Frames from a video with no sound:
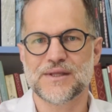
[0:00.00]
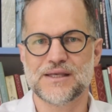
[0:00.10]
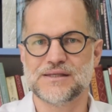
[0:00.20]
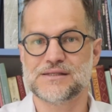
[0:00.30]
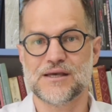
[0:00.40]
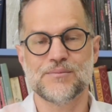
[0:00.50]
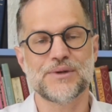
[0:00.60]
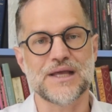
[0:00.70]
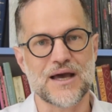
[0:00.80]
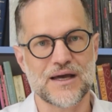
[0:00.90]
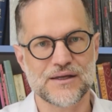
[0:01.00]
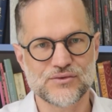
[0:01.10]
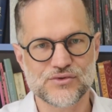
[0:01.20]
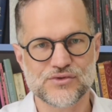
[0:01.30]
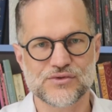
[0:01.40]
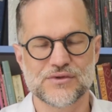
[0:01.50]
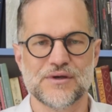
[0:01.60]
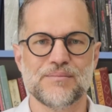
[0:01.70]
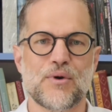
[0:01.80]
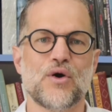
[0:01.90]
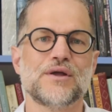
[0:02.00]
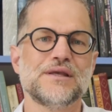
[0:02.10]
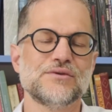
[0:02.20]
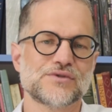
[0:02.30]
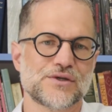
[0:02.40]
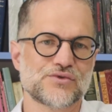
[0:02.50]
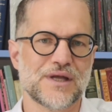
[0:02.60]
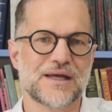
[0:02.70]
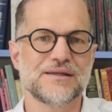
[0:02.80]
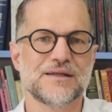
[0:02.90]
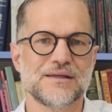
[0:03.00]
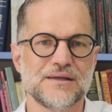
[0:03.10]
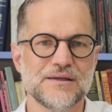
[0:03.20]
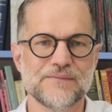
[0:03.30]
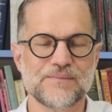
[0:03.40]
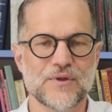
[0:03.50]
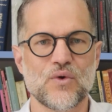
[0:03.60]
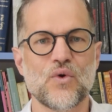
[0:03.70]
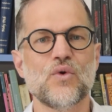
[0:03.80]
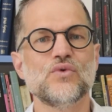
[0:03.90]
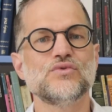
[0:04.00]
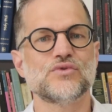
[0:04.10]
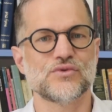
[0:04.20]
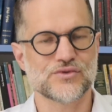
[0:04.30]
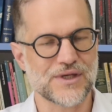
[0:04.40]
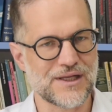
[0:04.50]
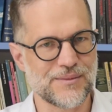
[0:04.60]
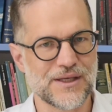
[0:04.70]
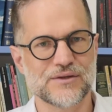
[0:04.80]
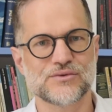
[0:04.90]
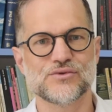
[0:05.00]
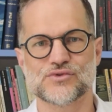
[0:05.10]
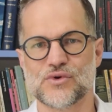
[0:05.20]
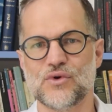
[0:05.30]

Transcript: que se ampliados podem nos ajudar a entender outros elementos,